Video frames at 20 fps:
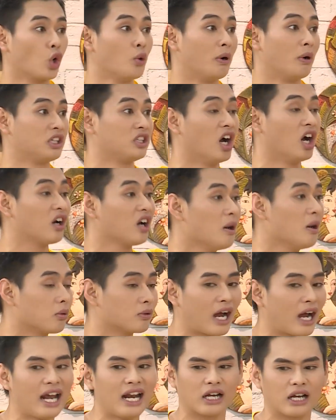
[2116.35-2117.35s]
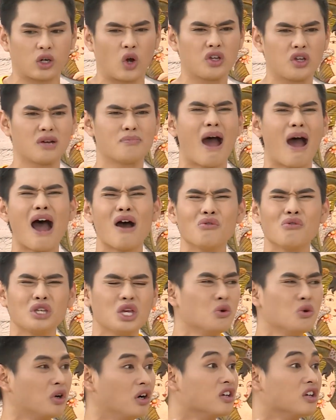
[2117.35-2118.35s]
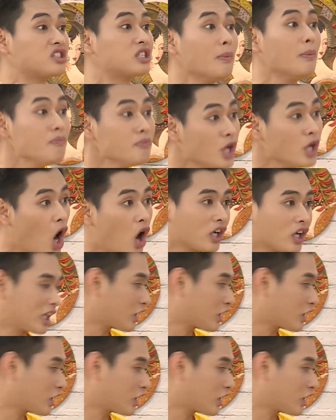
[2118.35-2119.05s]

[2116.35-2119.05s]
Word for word: Tôi mà giật lên một cái là coi như bao nhiêu người súng vô